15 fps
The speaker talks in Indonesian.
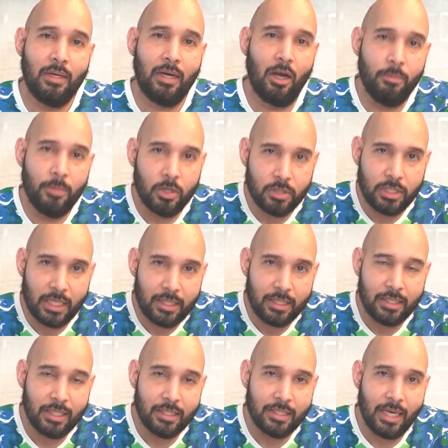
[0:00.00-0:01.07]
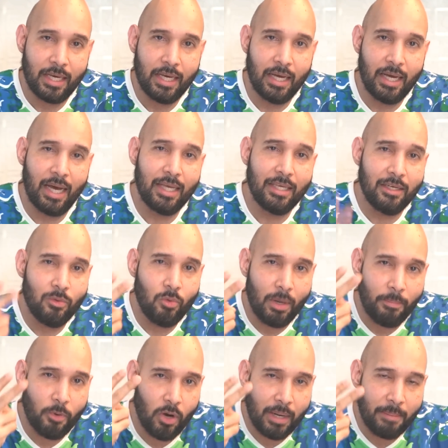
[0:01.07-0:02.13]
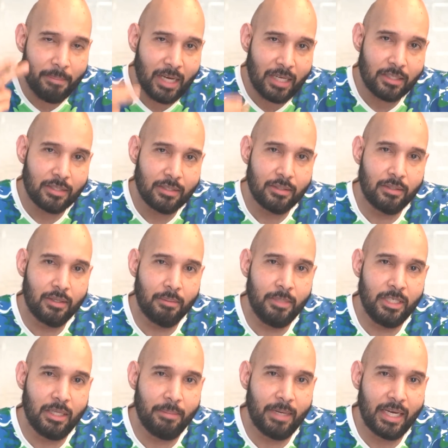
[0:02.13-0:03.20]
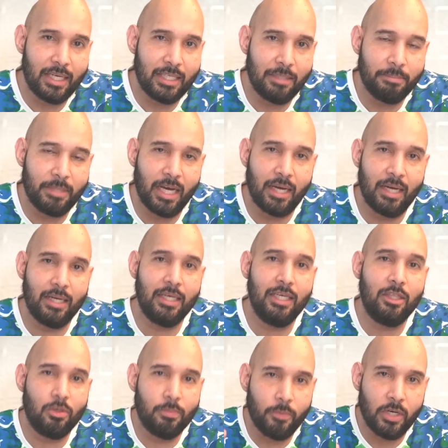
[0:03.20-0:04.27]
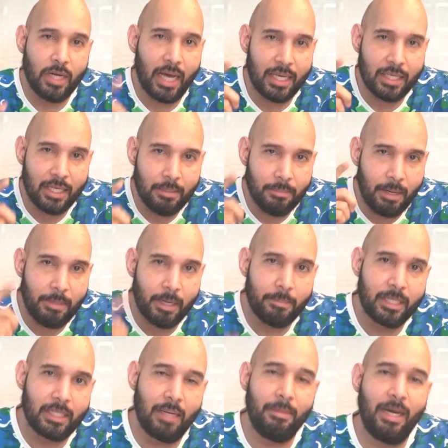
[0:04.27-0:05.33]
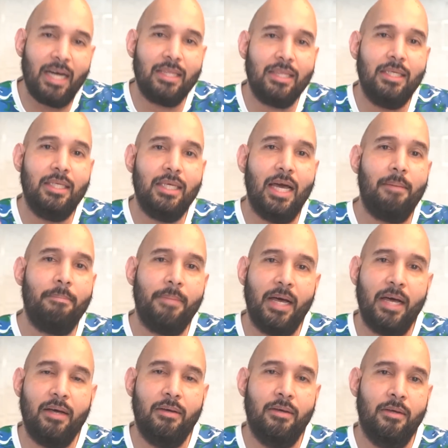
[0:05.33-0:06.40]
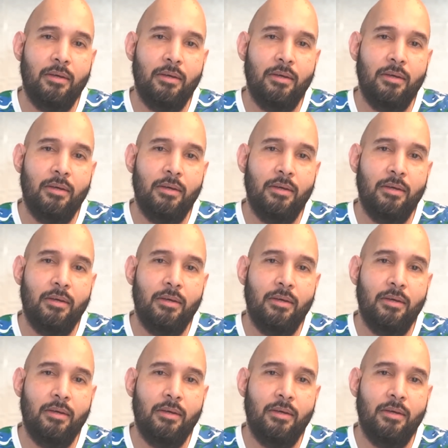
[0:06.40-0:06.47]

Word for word: Kalau menurut catatan saya, hanya dua peluang emas yang bisa mereka ciptakan. Itu pun hanya di babak pertama. Artinya apa?